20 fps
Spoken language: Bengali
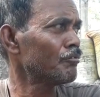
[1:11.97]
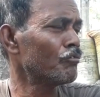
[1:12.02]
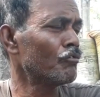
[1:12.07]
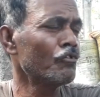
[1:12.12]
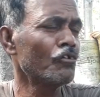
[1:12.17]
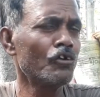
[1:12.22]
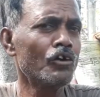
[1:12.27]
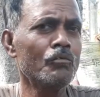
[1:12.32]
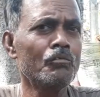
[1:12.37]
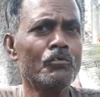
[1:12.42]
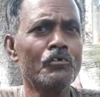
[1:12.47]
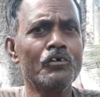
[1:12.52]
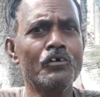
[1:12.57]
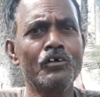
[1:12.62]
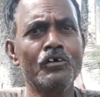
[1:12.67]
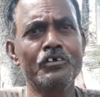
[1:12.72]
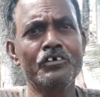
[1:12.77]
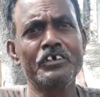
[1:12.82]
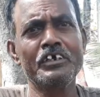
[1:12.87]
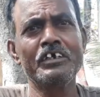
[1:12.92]
পনেরো
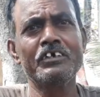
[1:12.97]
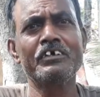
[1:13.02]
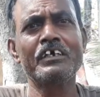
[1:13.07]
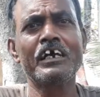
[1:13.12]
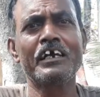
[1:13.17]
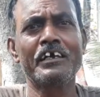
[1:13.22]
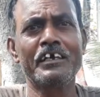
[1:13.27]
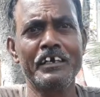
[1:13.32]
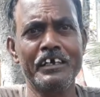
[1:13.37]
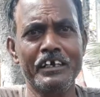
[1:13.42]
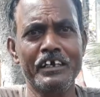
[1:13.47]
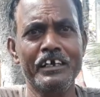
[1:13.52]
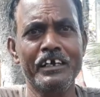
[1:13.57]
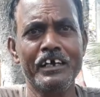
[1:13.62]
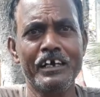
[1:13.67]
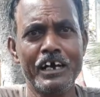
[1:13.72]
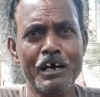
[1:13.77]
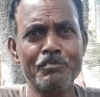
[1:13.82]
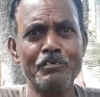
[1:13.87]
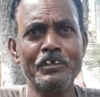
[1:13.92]
পনেরোর জিনিসটা কি
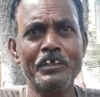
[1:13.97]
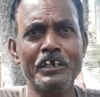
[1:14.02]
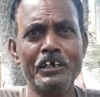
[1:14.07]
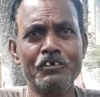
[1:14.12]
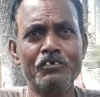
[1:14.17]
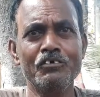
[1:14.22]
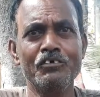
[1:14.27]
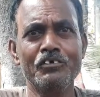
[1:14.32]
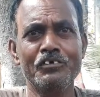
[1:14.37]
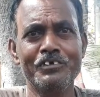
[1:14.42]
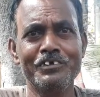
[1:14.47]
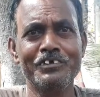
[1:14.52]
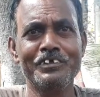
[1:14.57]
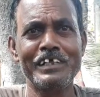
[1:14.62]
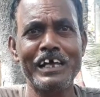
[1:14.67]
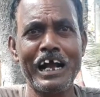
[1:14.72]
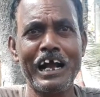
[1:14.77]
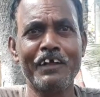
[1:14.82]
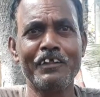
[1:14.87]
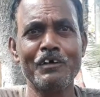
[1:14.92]
আমাদের একটু
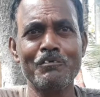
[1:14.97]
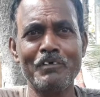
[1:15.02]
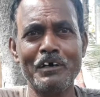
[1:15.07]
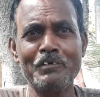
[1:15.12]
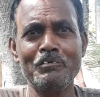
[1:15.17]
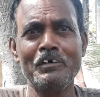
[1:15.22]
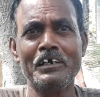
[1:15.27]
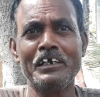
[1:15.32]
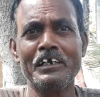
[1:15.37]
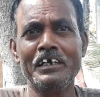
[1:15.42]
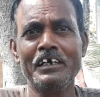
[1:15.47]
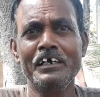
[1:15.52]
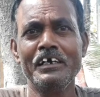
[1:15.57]
দেখাতে পারবেন